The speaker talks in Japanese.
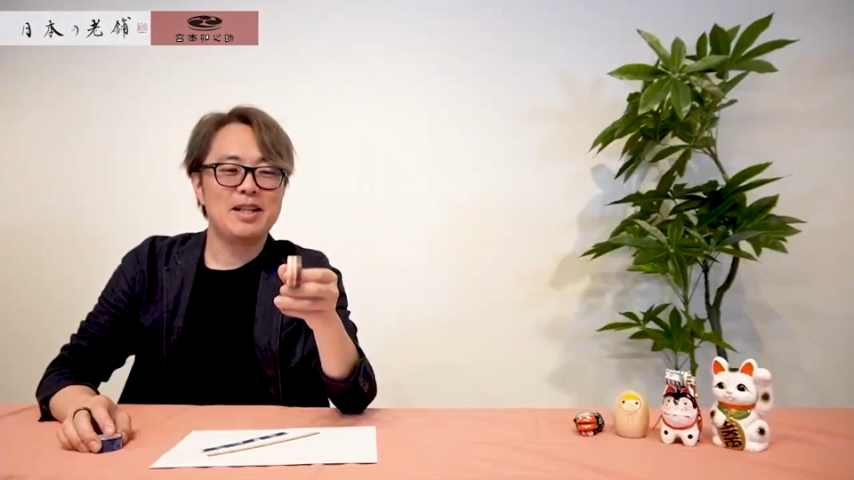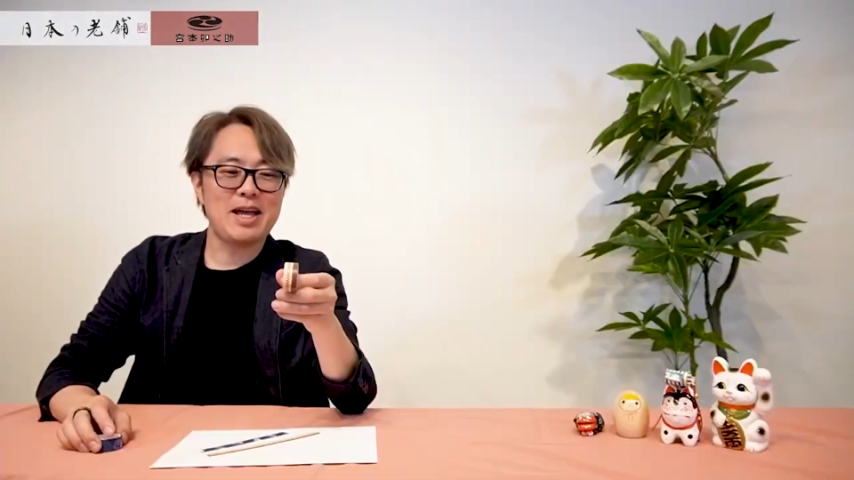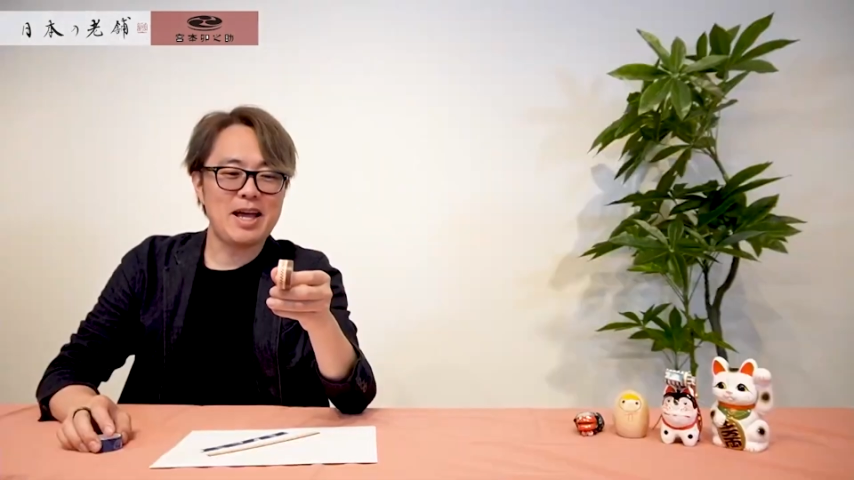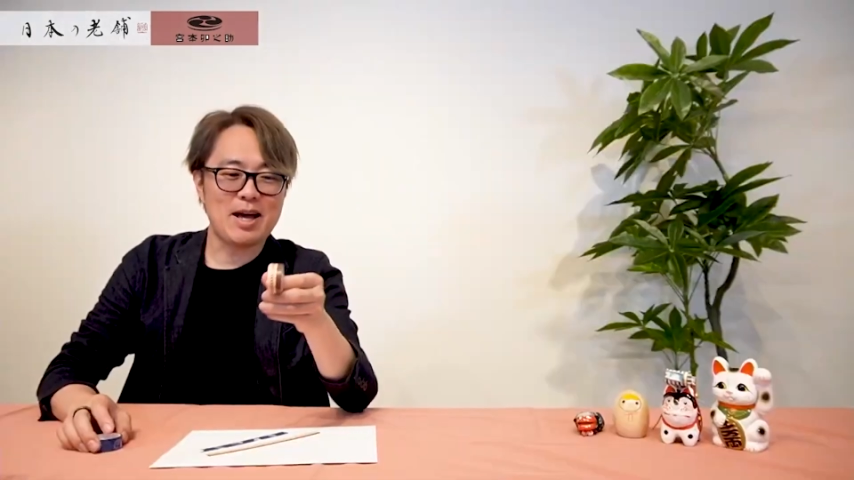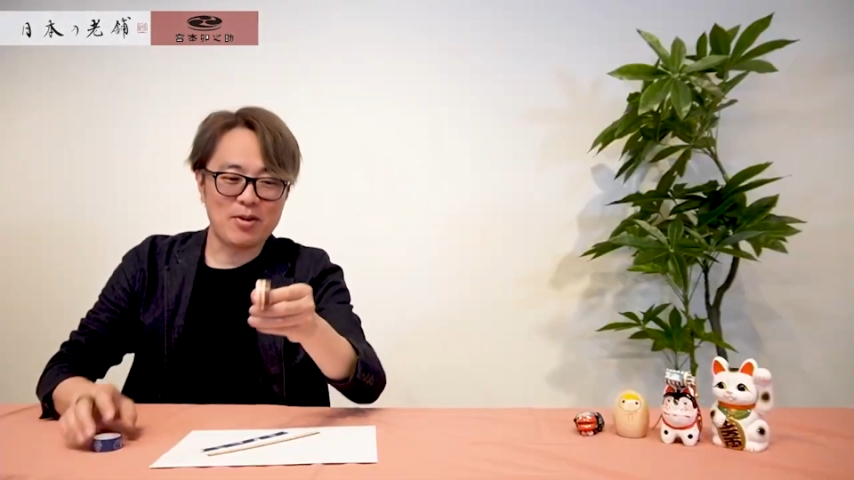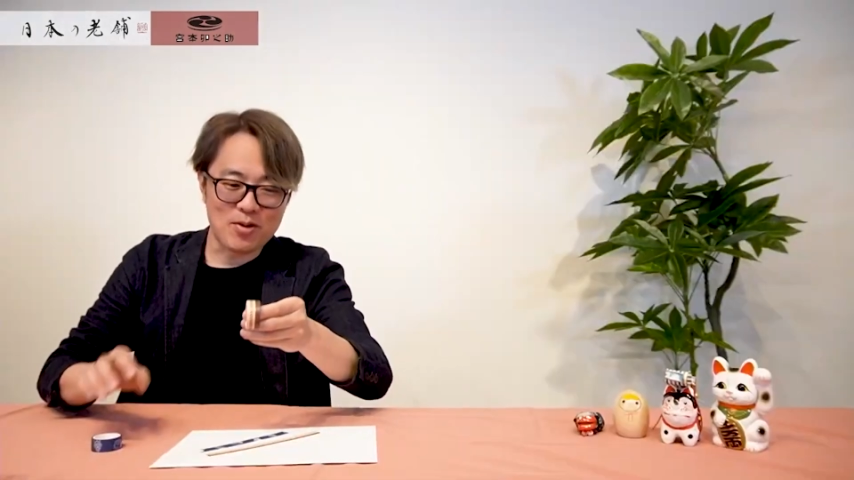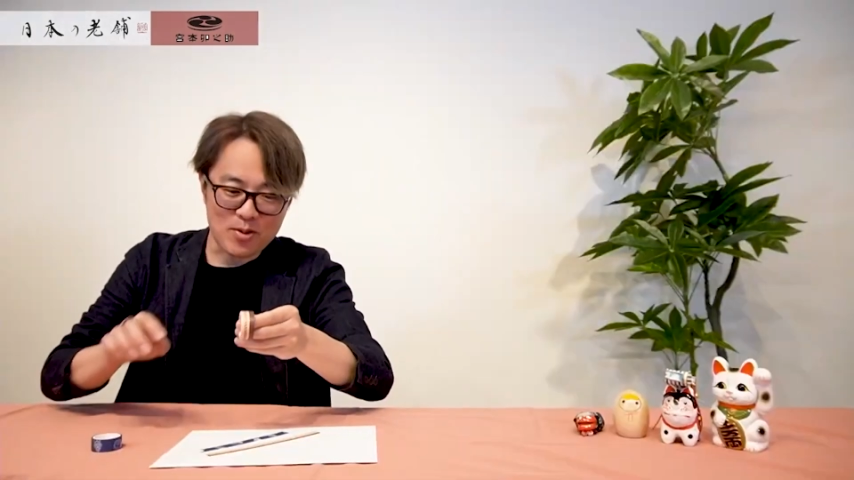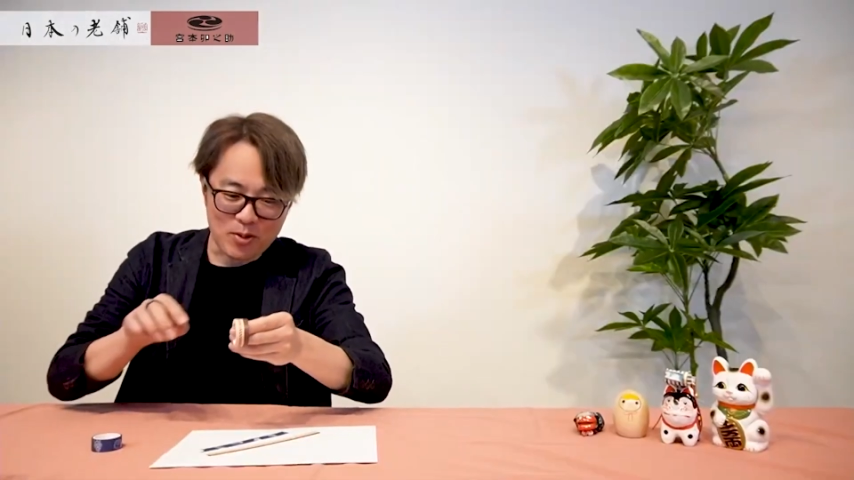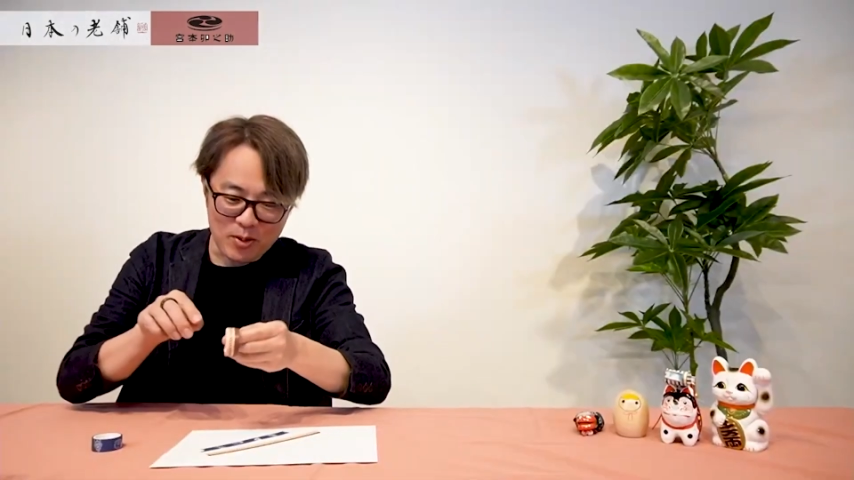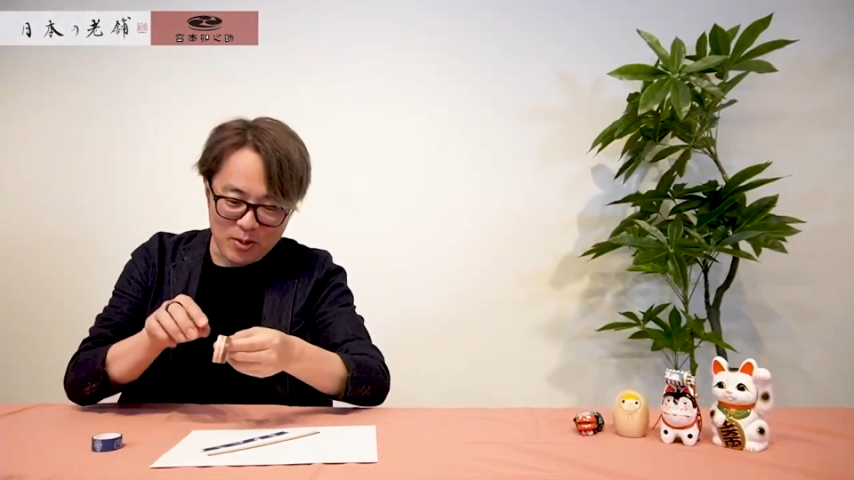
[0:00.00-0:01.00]
であ
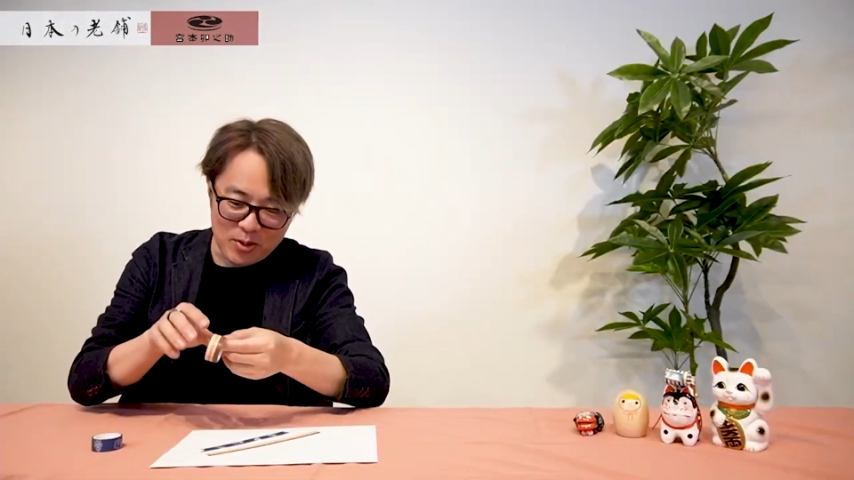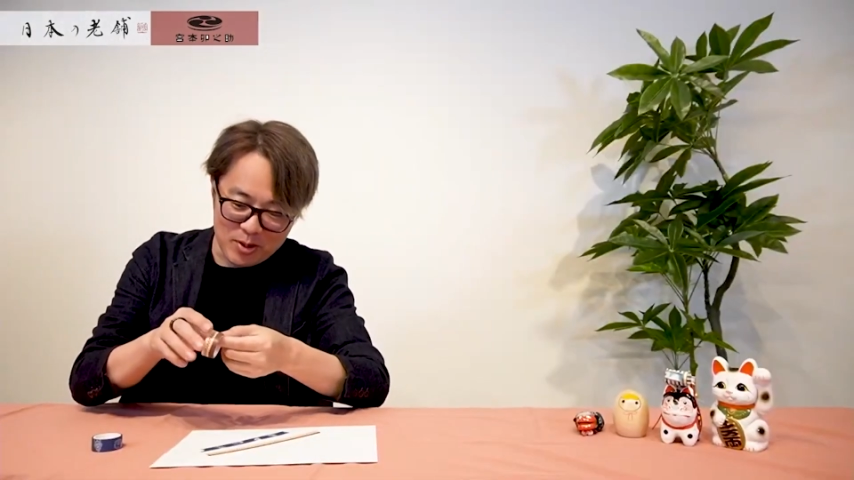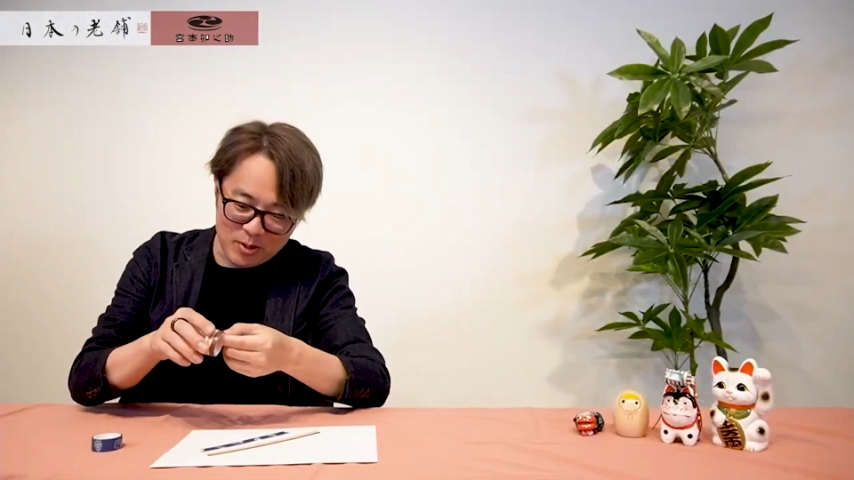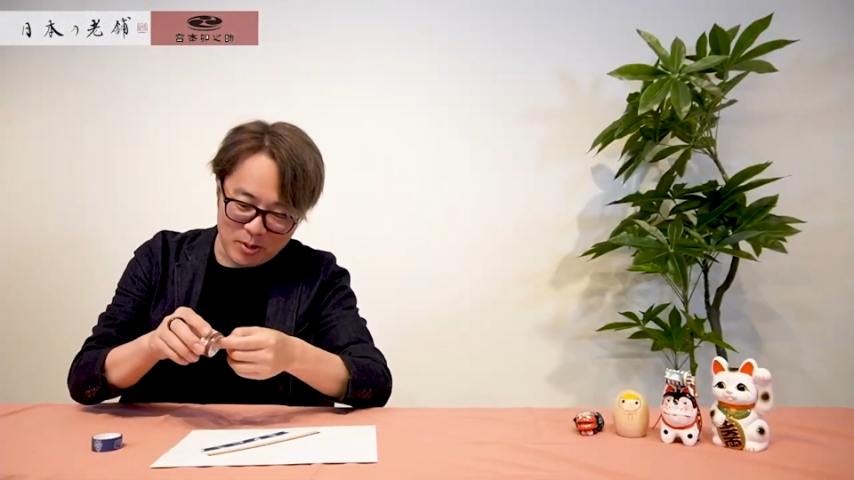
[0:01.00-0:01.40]
のこの